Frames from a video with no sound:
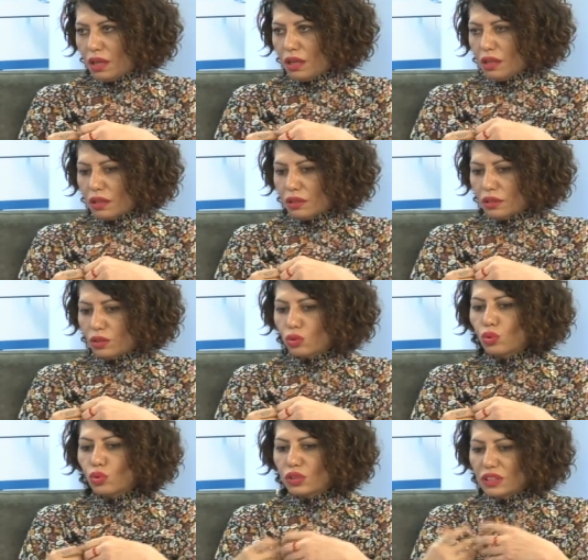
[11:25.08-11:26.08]
Ee,
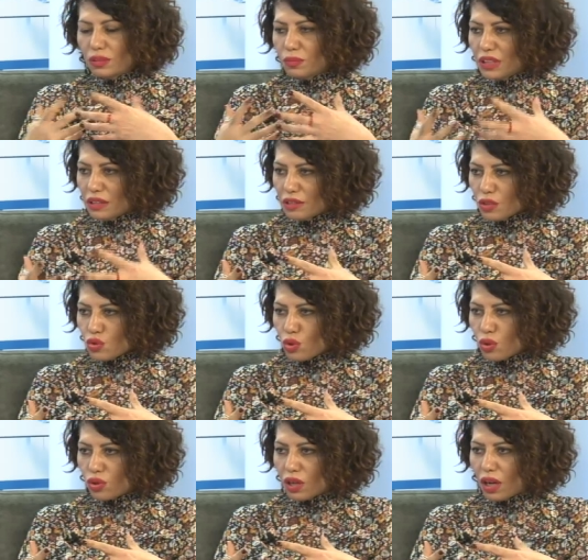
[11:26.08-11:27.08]
kullanımları da
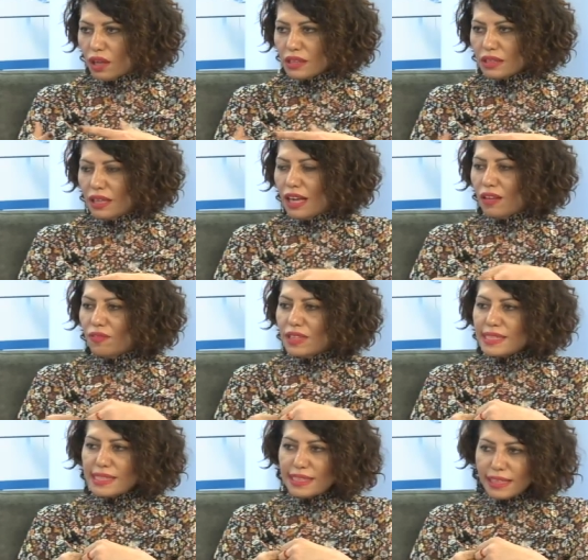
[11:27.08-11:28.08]
çok rahat ve
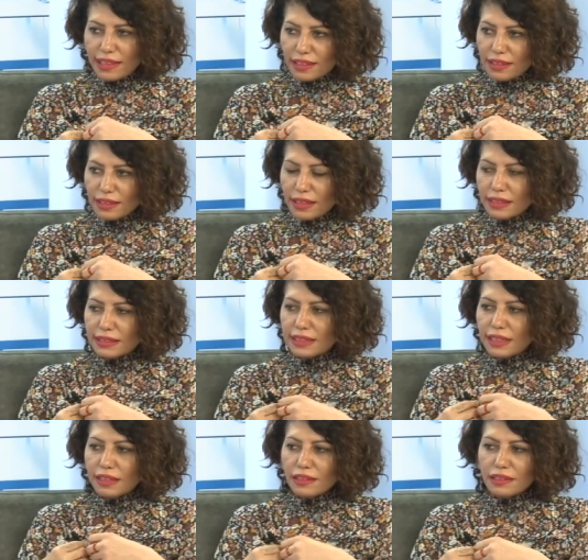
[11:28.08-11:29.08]
zihin
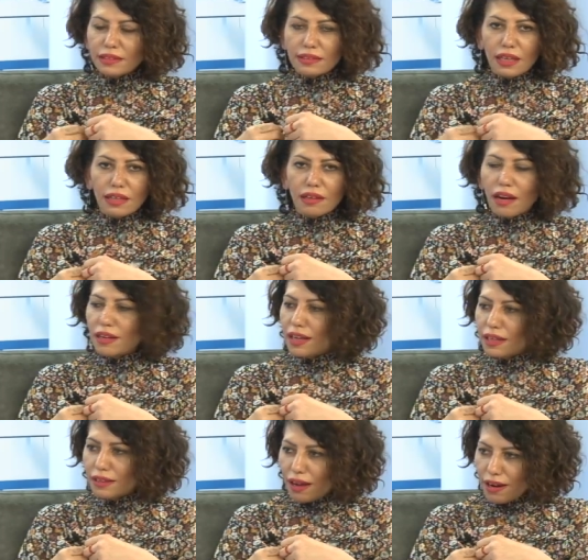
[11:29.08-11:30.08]
sayıları tekrar
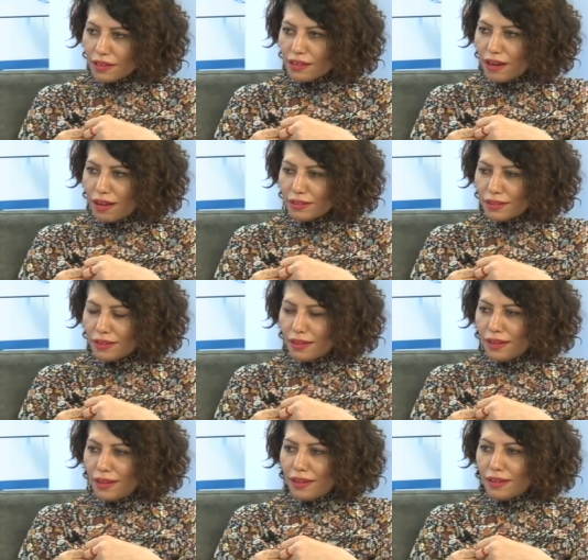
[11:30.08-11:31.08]
ederken
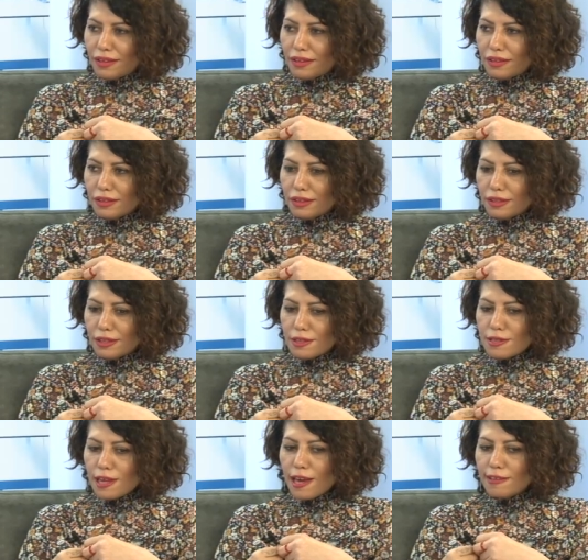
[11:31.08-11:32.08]
e,
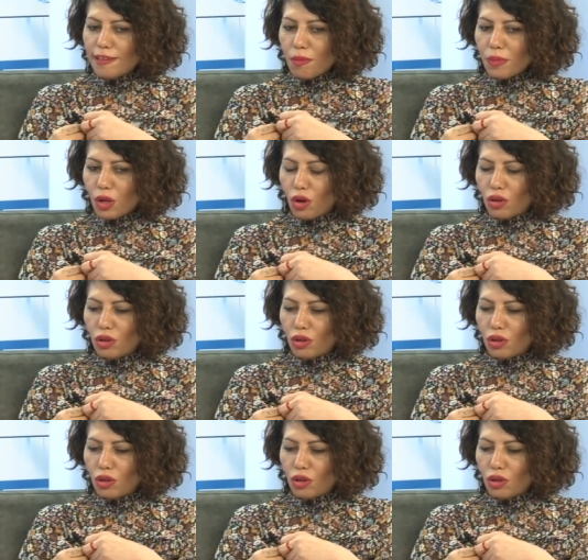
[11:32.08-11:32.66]
şey demiyor